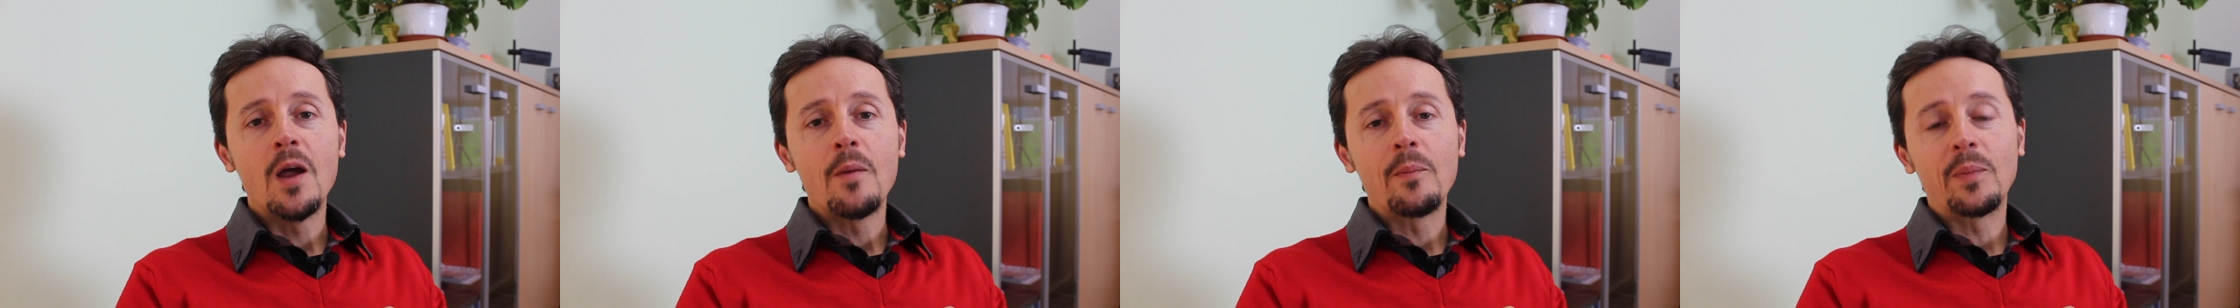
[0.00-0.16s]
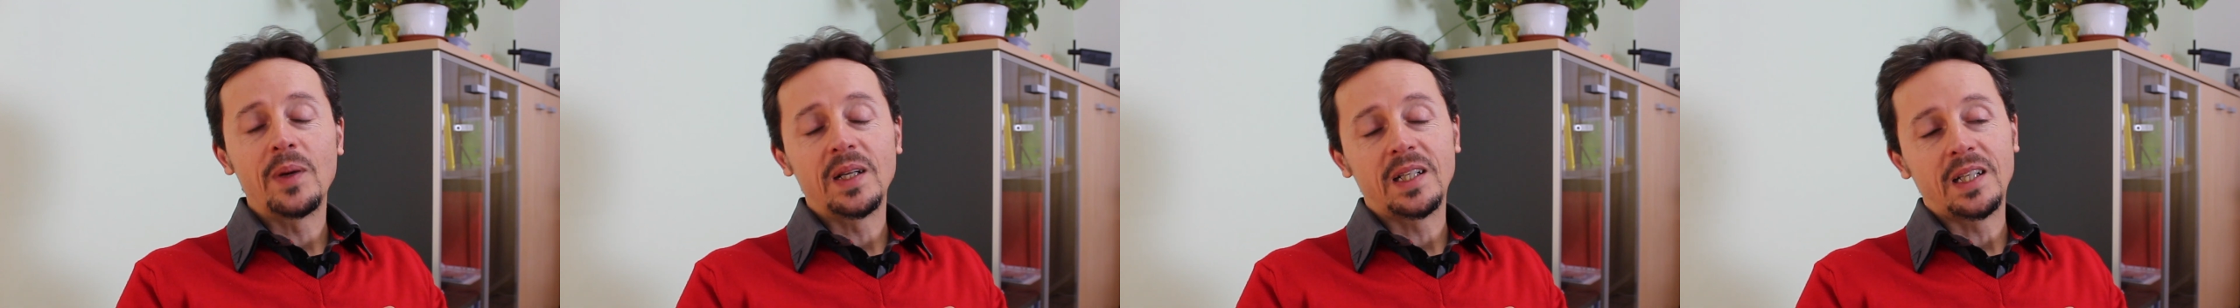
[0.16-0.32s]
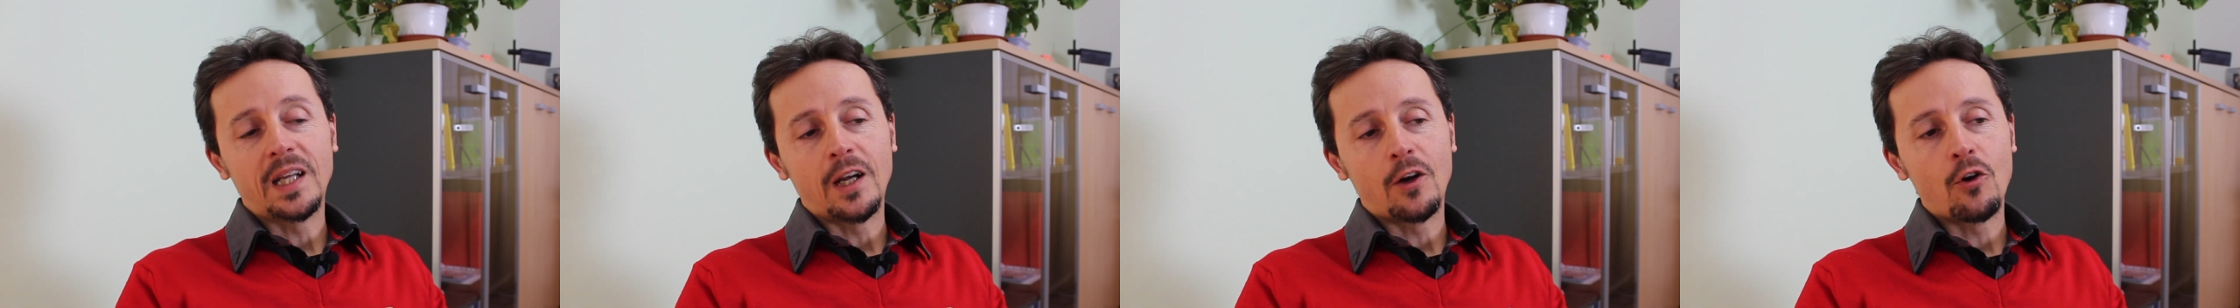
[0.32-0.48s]

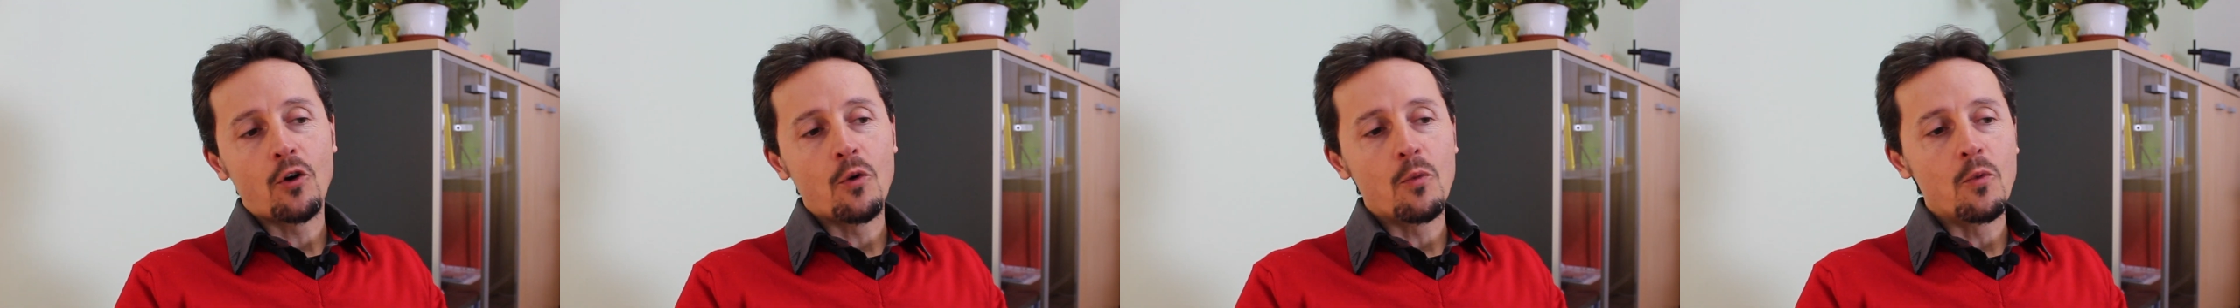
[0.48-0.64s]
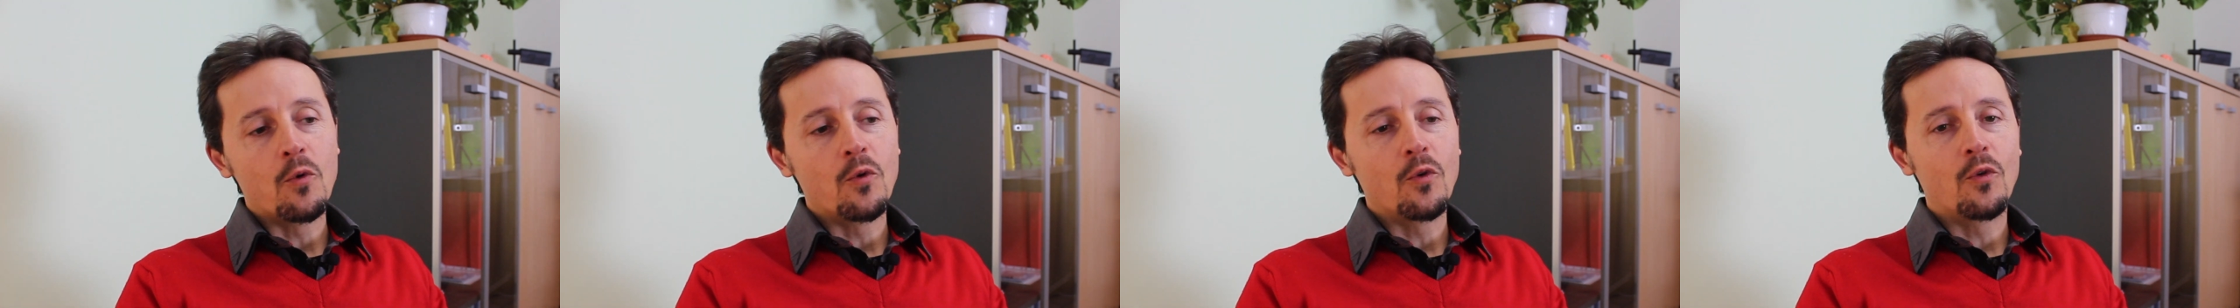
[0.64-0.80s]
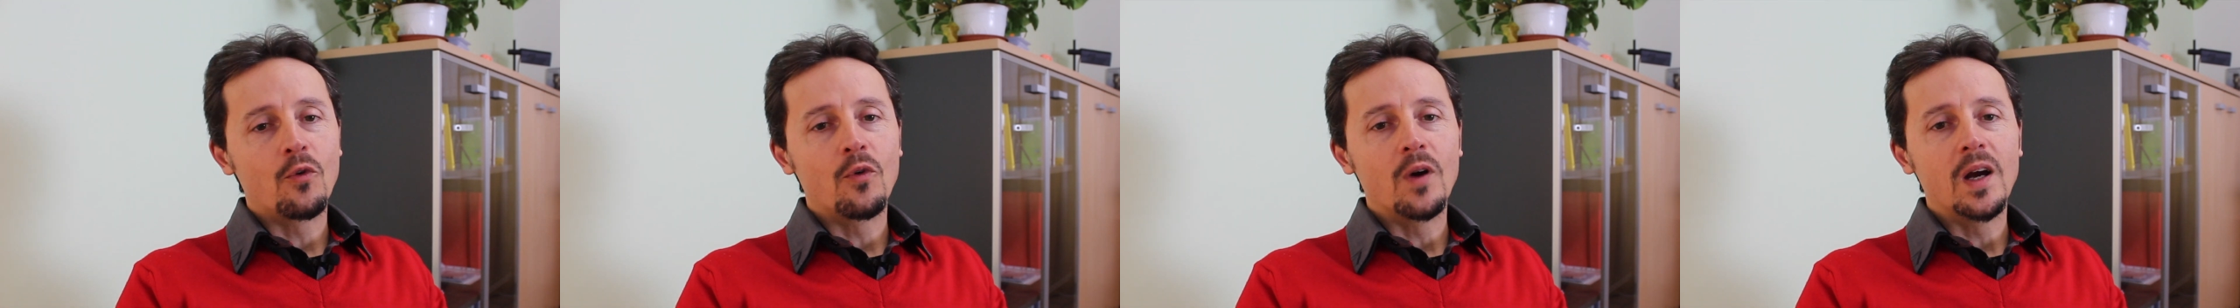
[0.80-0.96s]
perché
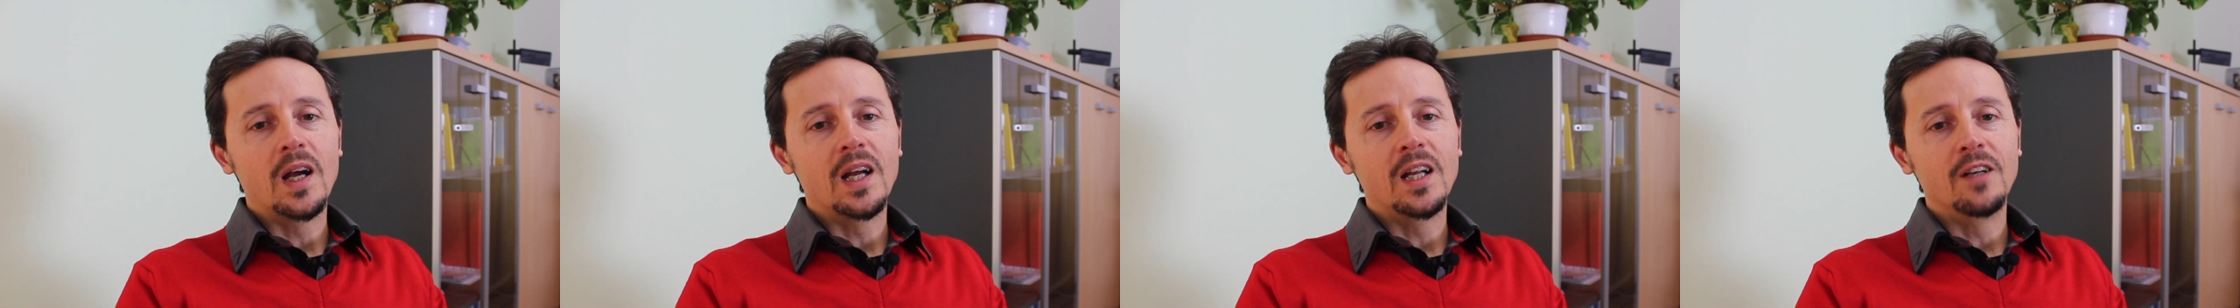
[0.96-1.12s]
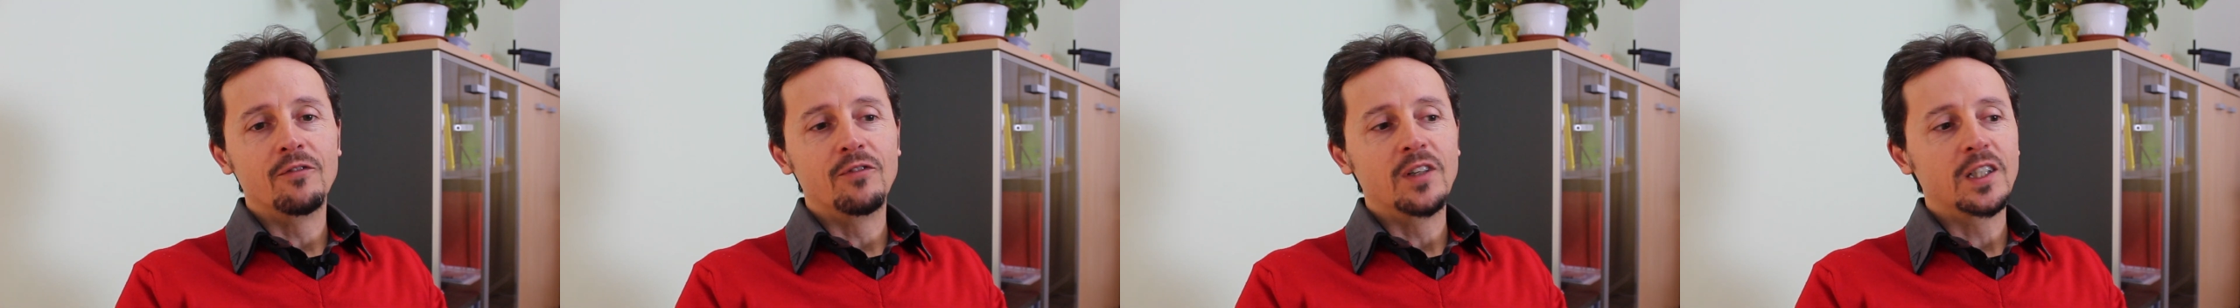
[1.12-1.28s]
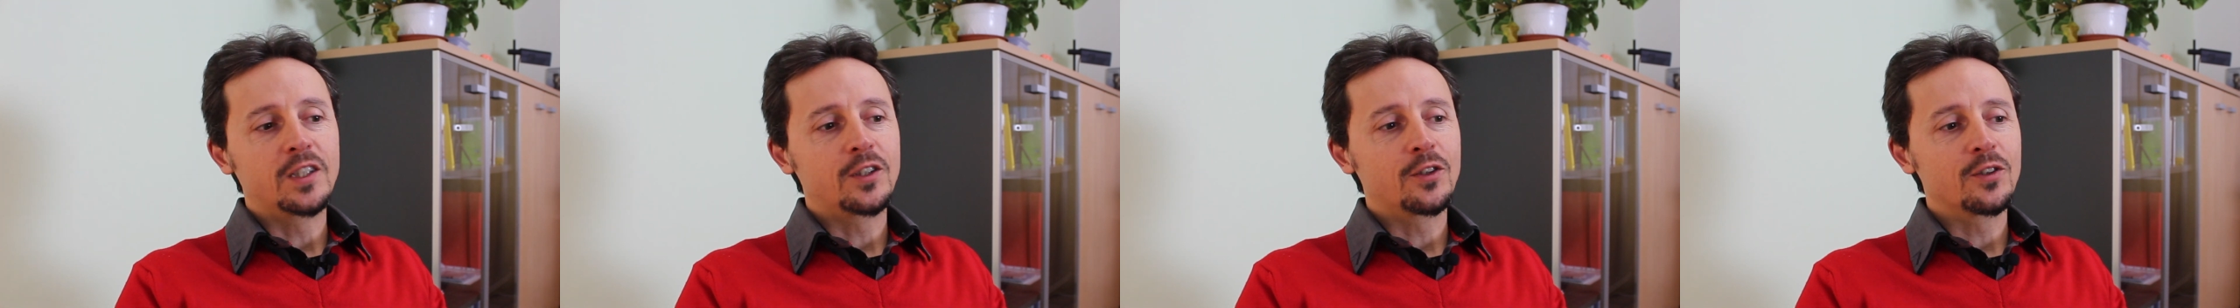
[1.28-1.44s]
comunque
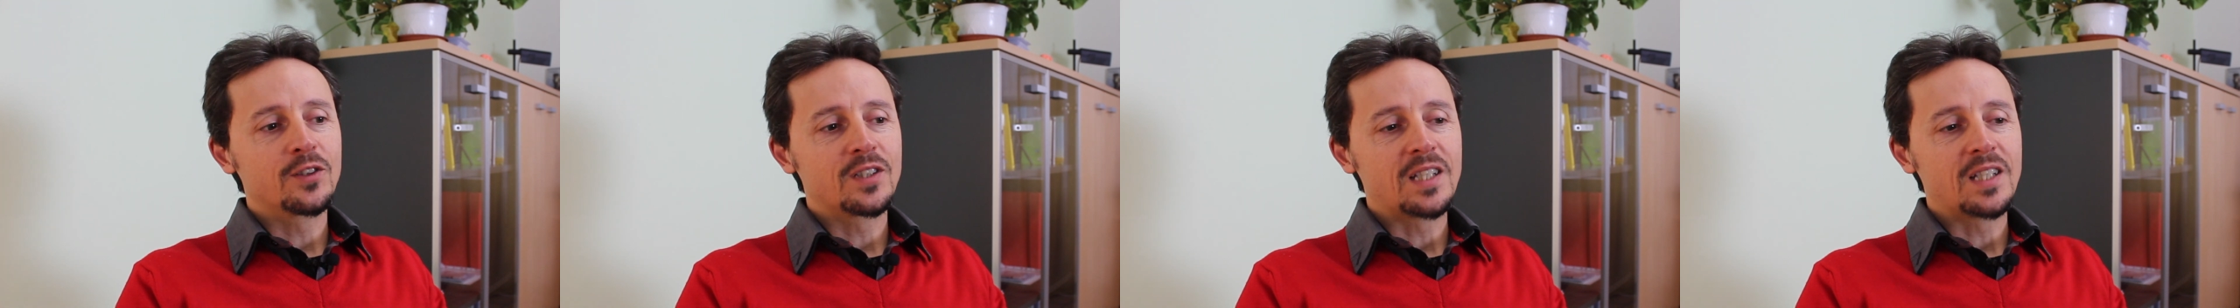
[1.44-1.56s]
il vecchio